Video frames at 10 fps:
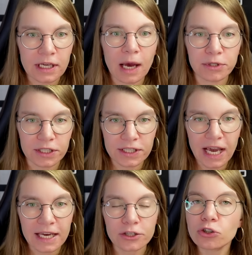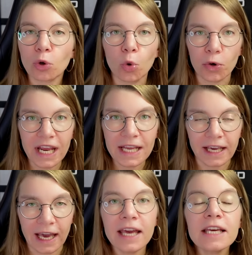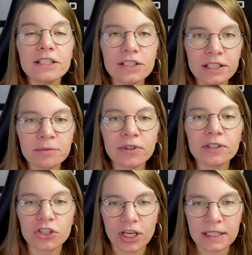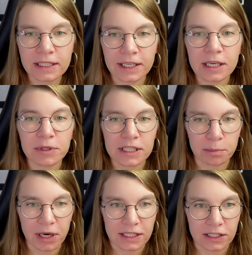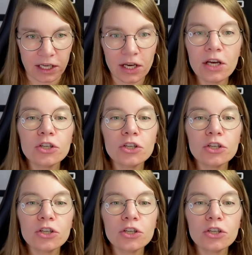объясняя, что курение – символ женской эмансипации,